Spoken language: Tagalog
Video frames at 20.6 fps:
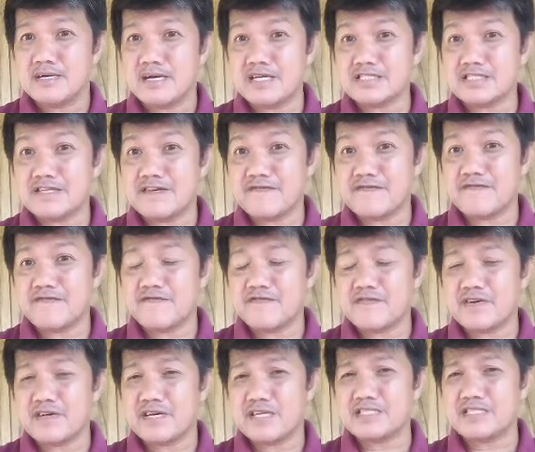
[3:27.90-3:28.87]
as if
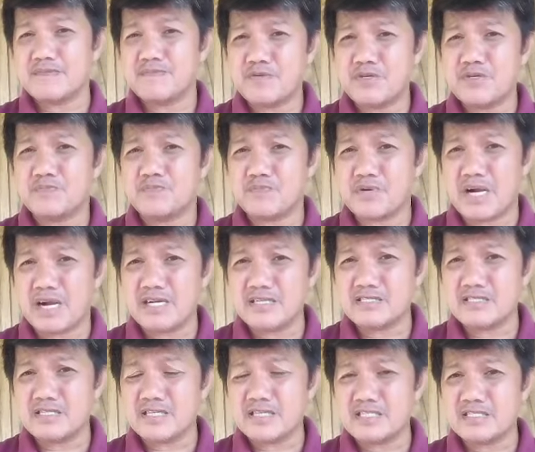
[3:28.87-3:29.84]
as if you
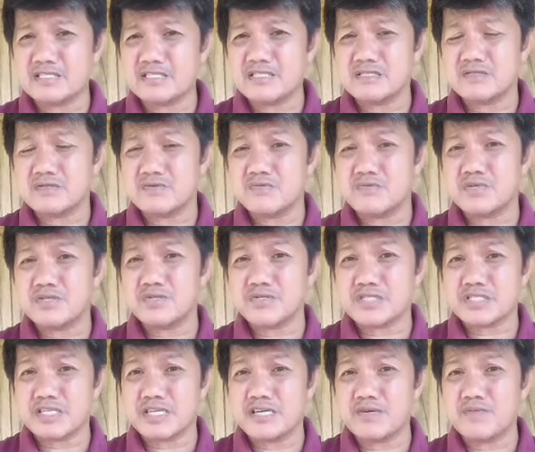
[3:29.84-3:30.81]
practice what you
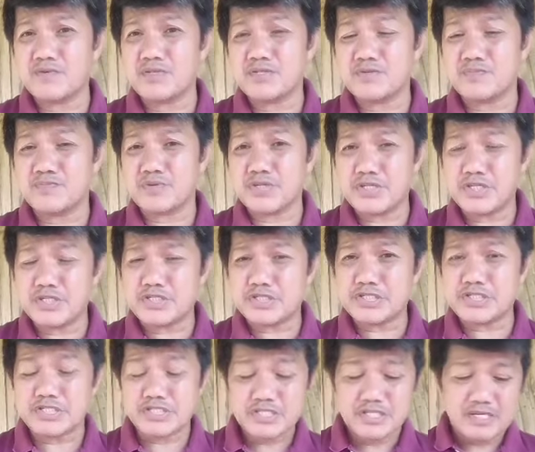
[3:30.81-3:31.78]
say, what you
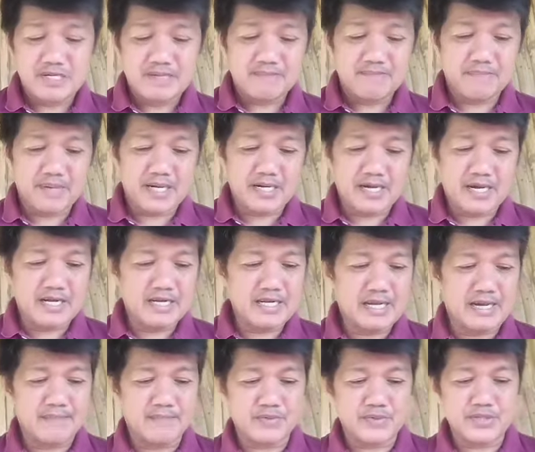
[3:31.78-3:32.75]
preach. Parang ang
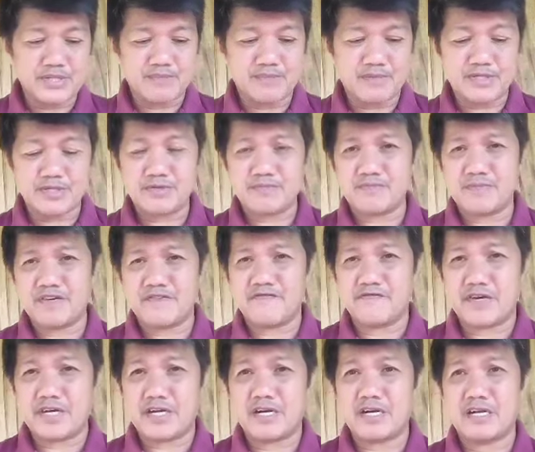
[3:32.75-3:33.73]
labo naman yung be
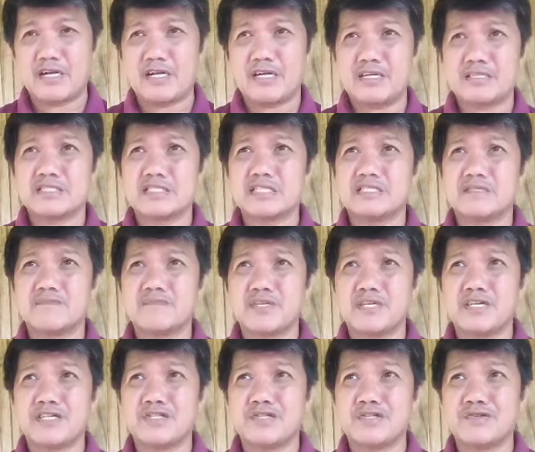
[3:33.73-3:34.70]
fair.
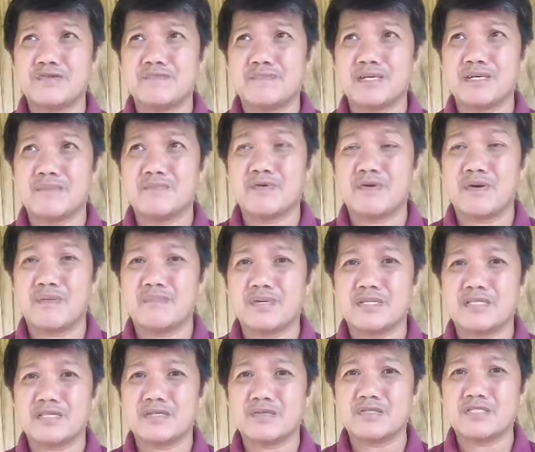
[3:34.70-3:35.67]
Sasabihan niyo yung mga
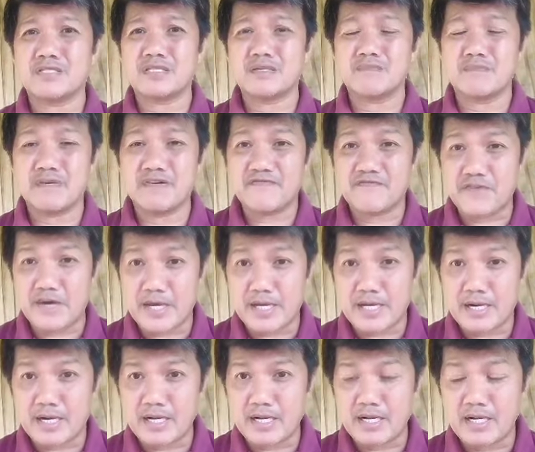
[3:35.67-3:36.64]
bumabatikos ng be
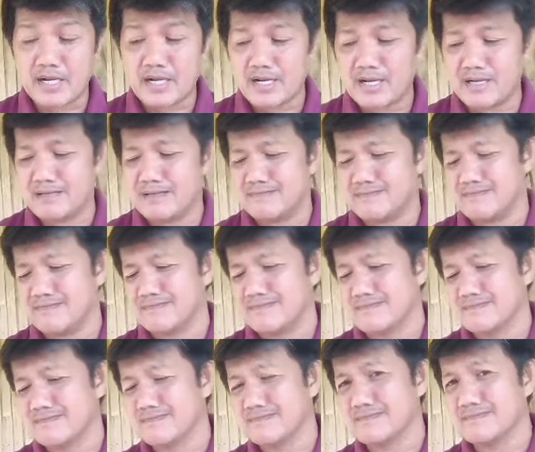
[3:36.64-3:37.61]
fair?
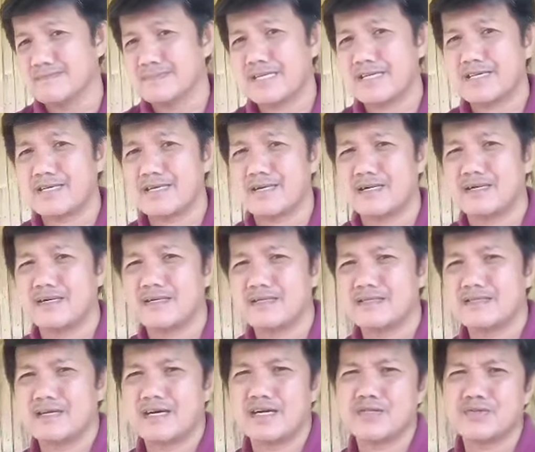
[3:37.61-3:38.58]
Hmm, my
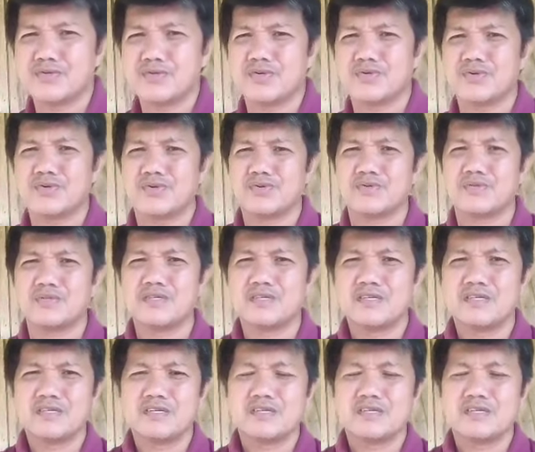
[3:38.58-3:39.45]
God. Ano yun?